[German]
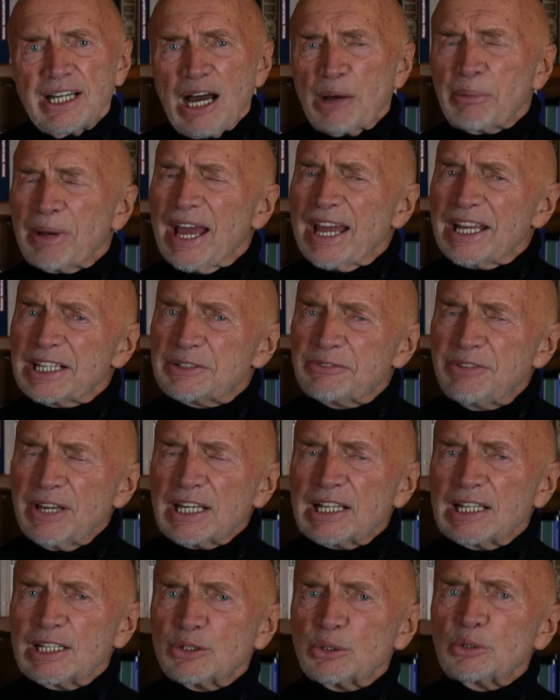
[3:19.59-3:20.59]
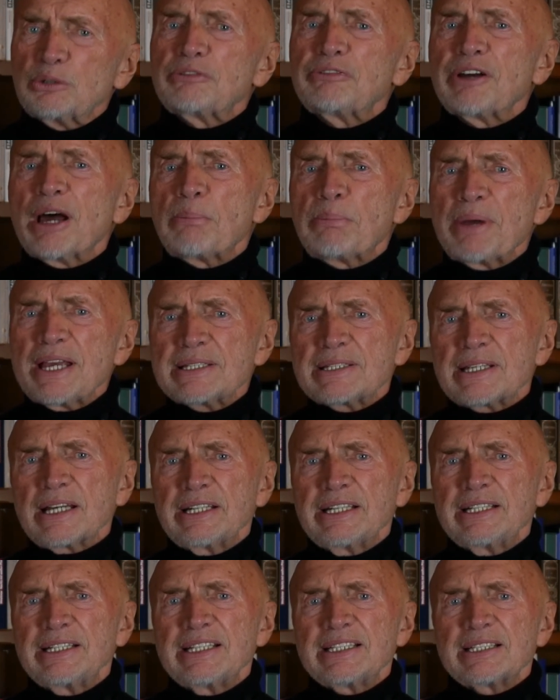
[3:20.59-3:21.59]
Aber entwickeln und verbessern
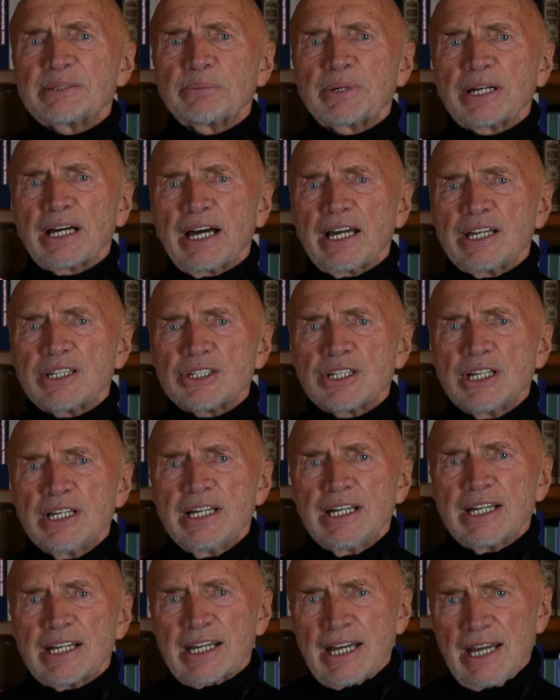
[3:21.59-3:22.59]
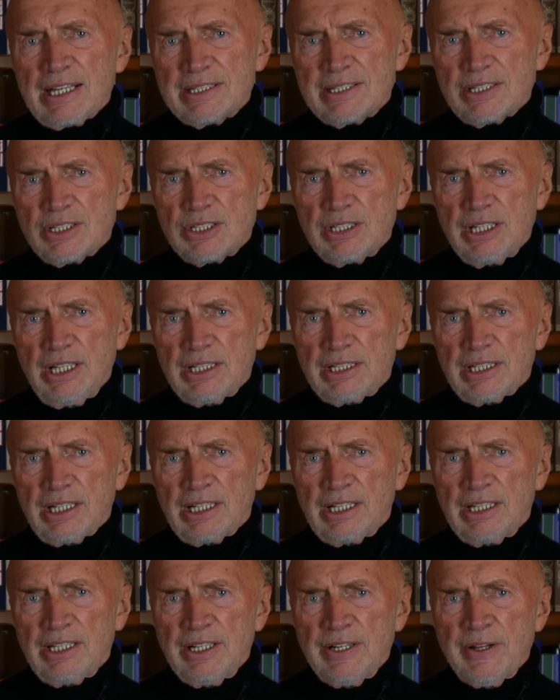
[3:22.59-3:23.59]
in diesem Bereich kann sich
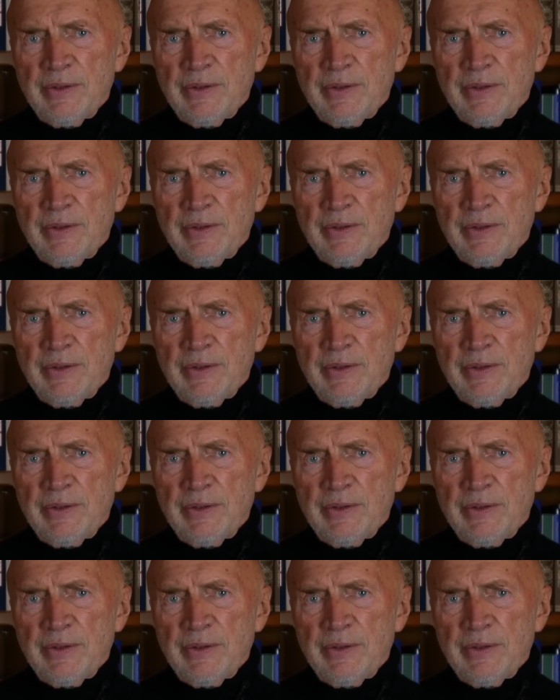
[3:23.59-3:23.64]
jeder.